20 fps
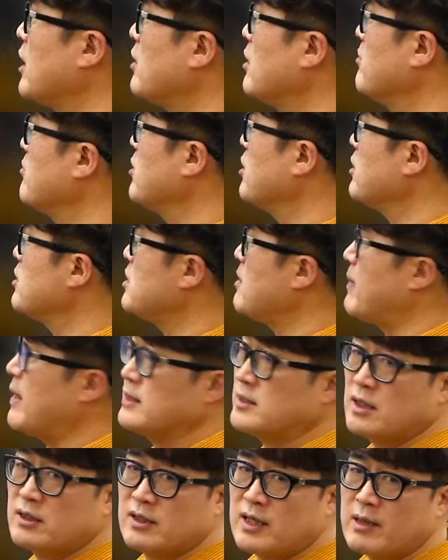가격 혁명이 이제
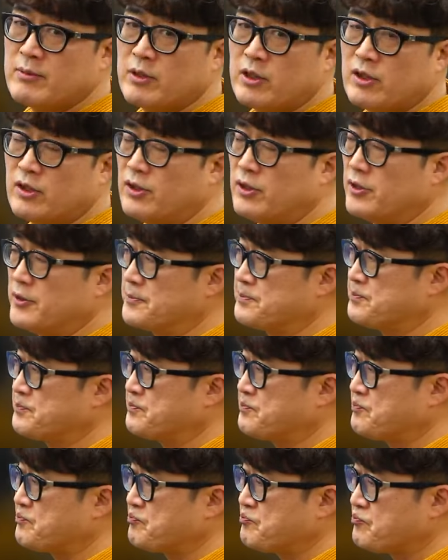발생을 하면
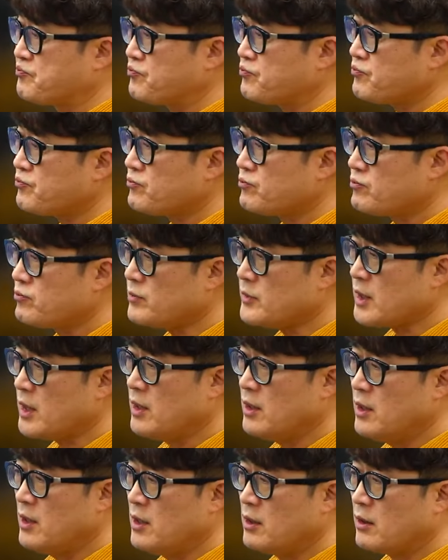
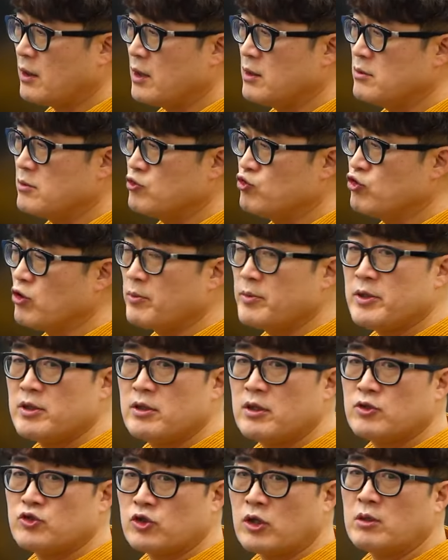그러니까
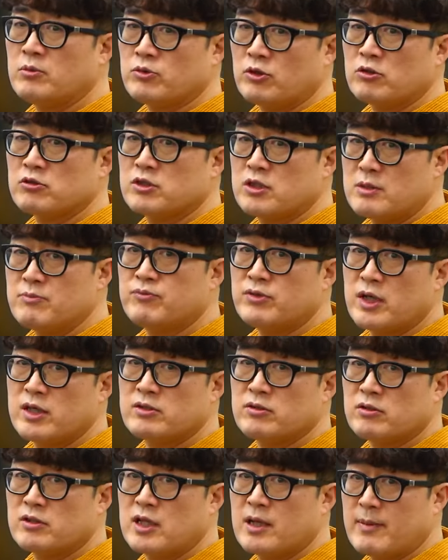유럽인들이 처음 겪는
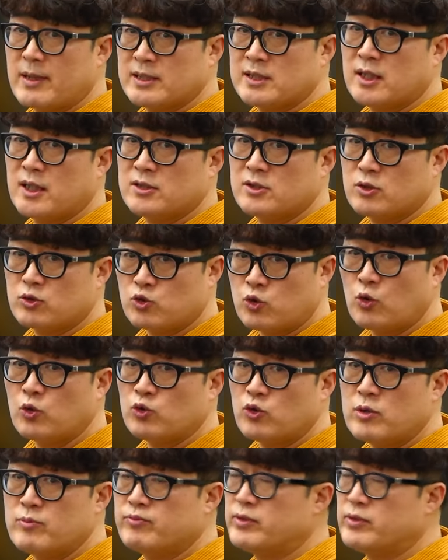인플레이션이나 마찬가지죠. 초고도